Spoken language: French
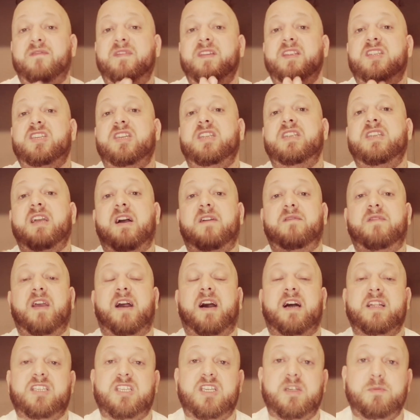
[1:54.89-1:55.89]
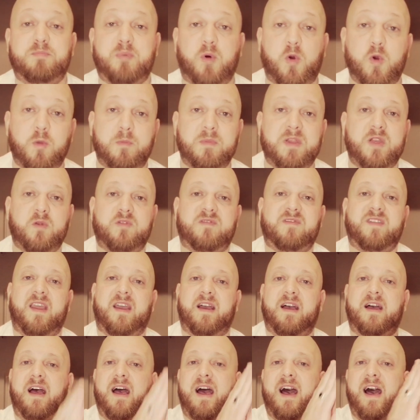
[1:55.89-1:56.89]
Vitinha, Verratti pour le milieu de
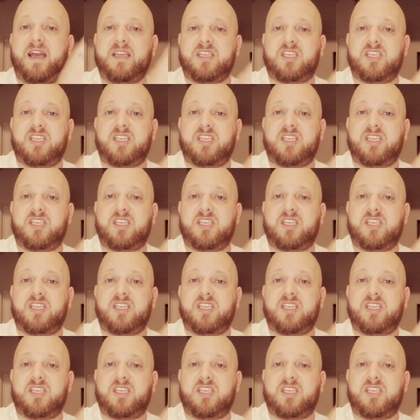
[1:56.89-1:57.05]
terrain.